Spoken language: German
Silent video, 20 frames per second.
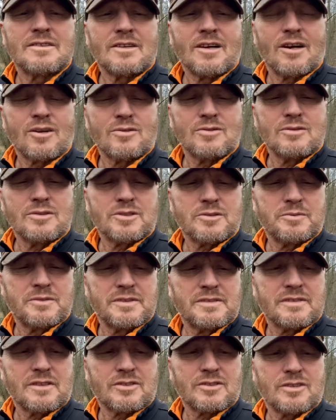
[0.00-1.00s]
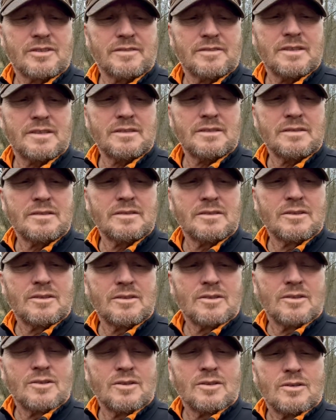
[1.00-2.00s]
Hallo, ich bin's, der Stefan.
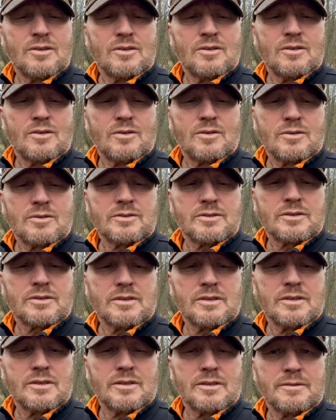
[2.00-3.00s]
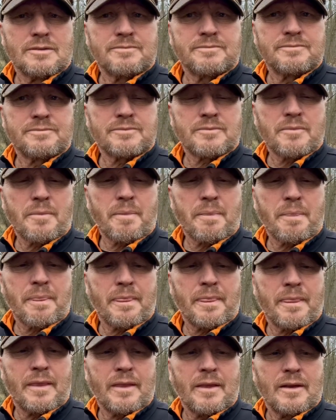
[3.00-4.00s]
Und äh,
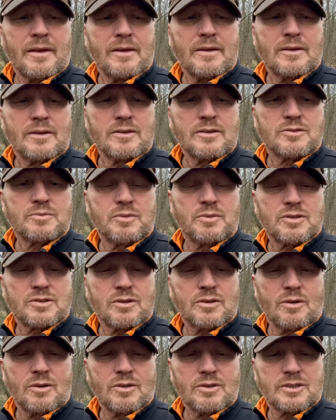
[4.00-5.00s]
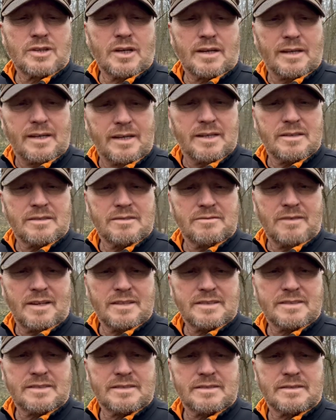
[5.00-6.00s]
ich möchte euch erklären,
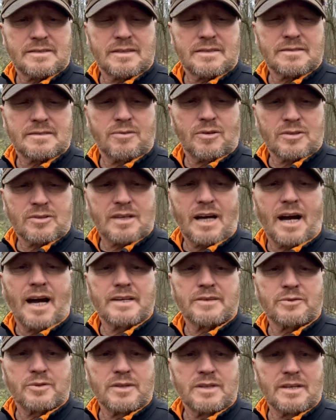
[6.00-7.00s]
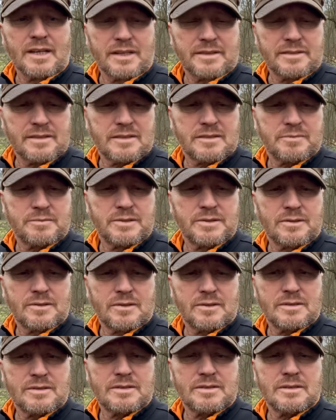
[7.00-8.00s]
was das Wort Ironletics
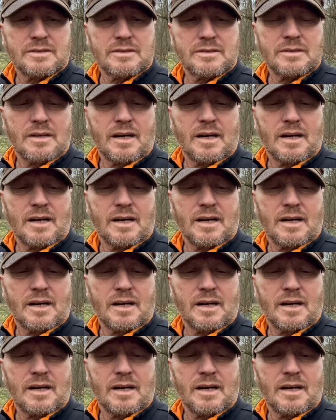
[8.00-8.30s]
bedeutet.